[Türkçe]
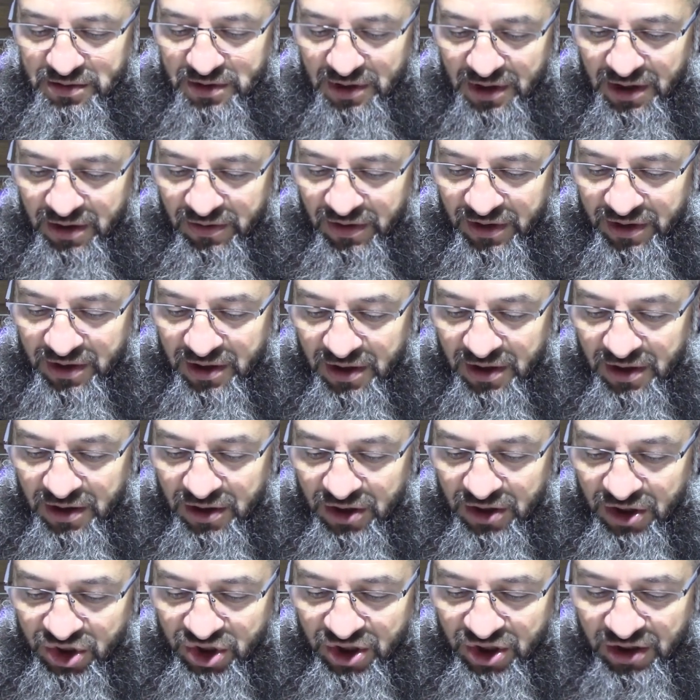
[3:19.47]
Evet,
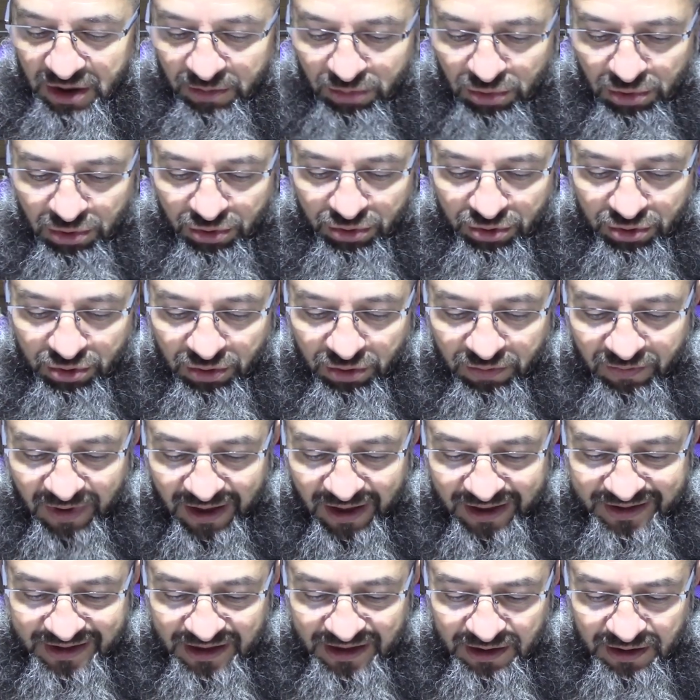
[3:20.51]
içinde bulunduğun
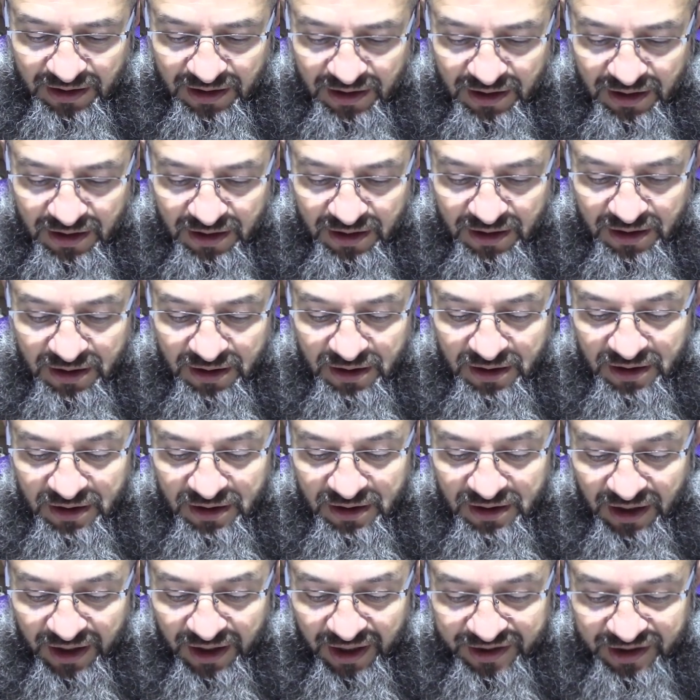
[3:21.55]
vaktin
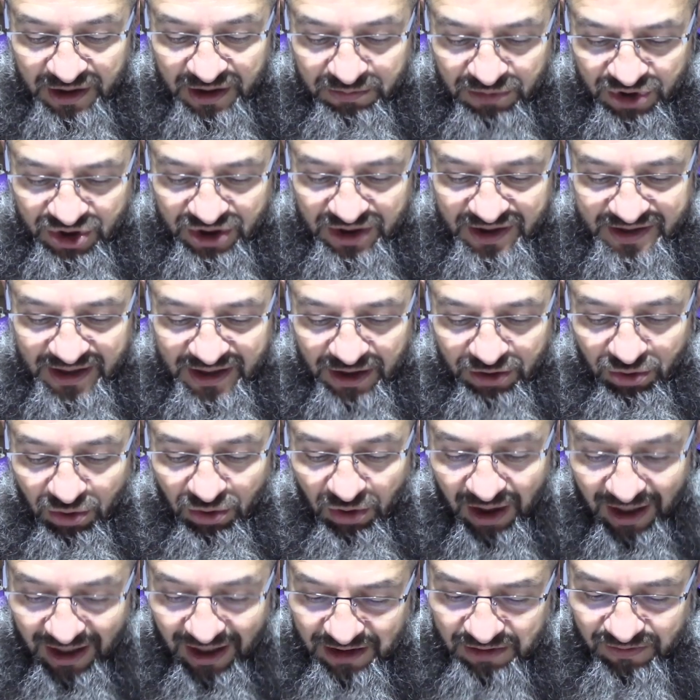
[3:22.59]
yaratılmış ise diyor
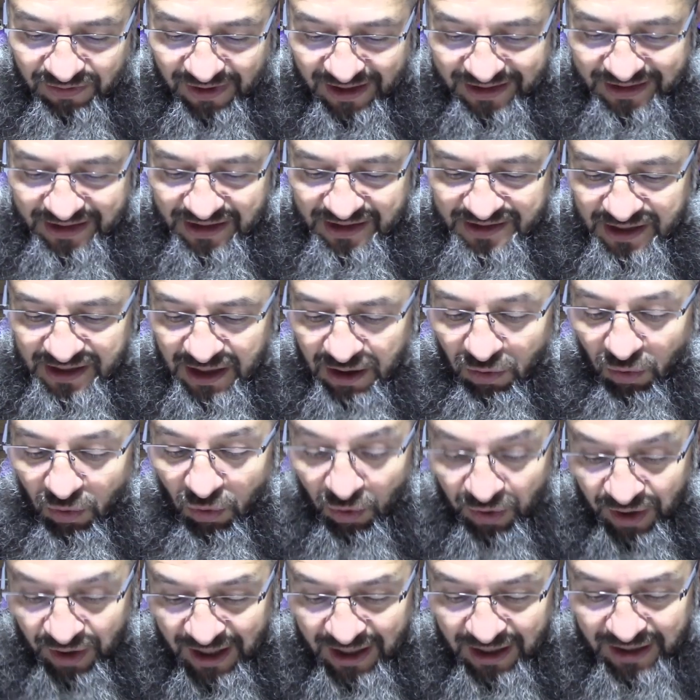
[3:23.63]
halk vakti ise
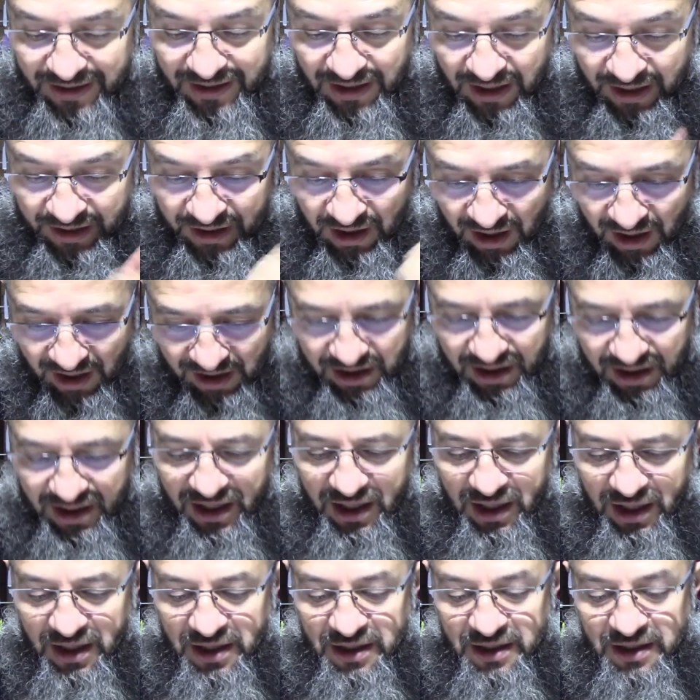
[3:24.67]
ona yani
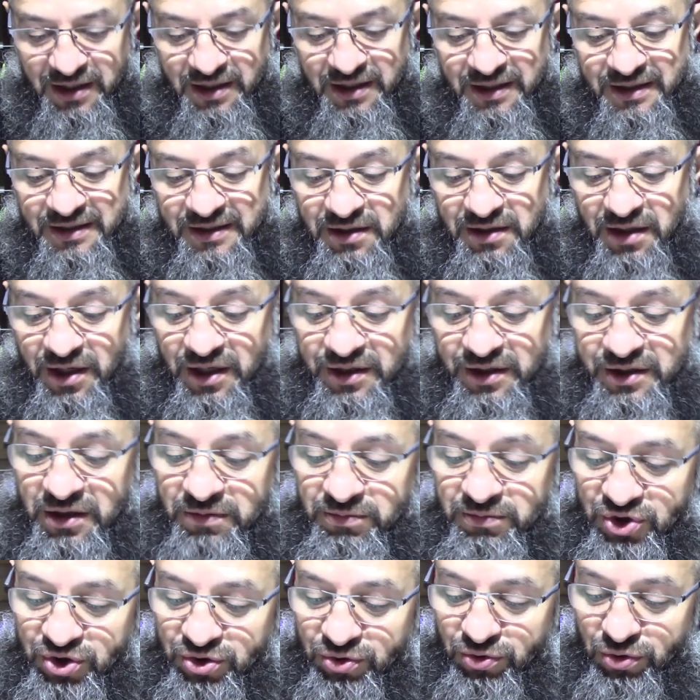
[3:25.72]
hakka
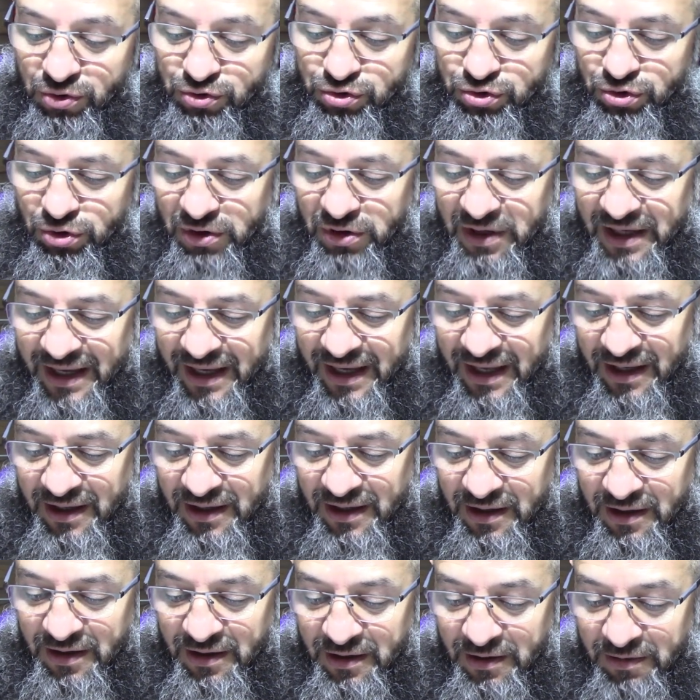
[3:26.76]
yaratılmış gözüyle
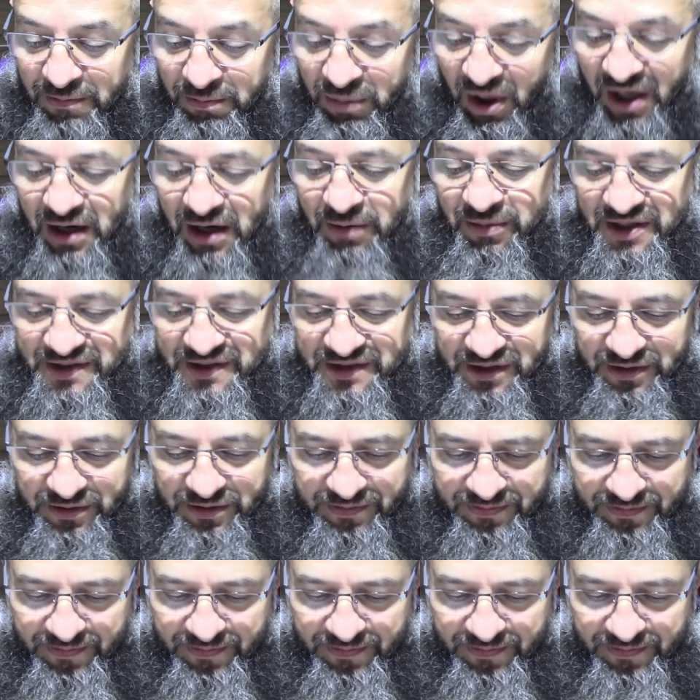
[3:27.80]
bakamazsın.